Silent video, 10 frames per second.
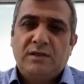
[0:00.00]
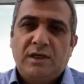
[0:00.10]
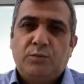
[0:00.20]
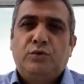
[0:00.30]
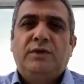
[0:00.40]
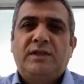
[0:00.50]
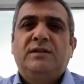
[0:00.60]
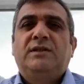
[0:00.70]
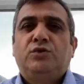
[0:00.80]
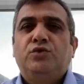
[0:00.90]
Yine
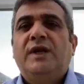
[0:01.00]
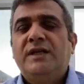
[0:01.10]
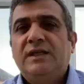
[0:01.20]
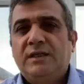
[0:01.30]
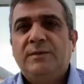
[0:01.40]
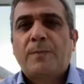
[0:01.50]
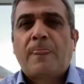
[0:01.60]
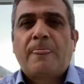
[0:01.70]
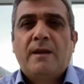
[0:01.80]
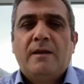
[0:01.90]
bunların da güvenliğini
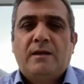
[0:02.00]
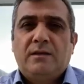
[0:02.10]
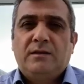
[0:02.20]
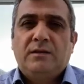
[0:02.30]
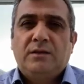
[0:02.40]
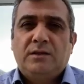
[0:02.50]
e,